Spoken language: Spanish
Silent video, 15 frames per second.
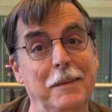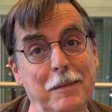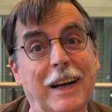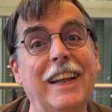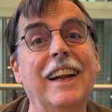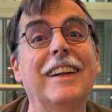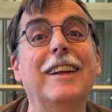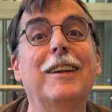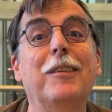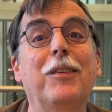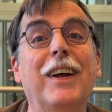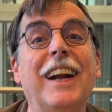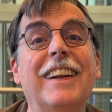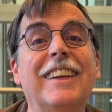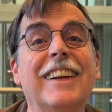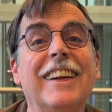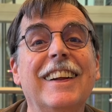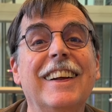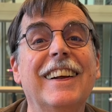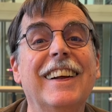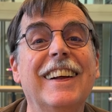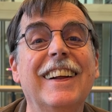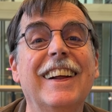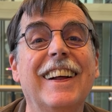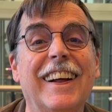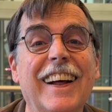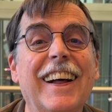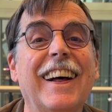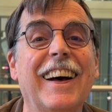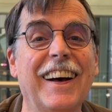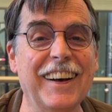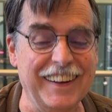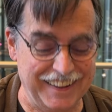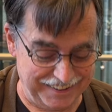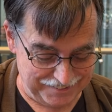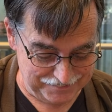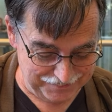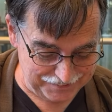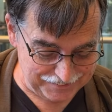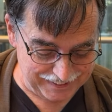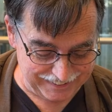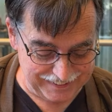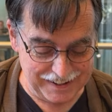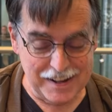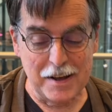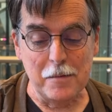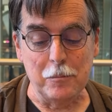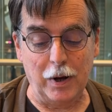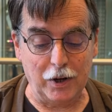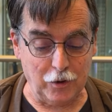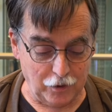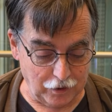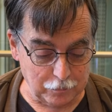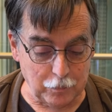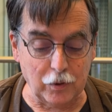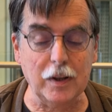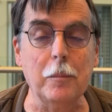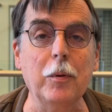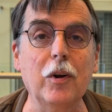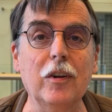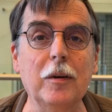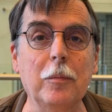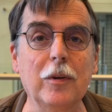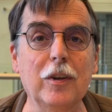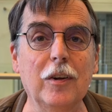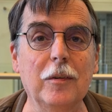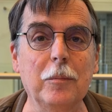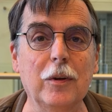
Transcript: Imagínate si fuera. Pero me gustan esas historias. Ah, ok, muy bien. Bueno, voy a poner otra cuestión,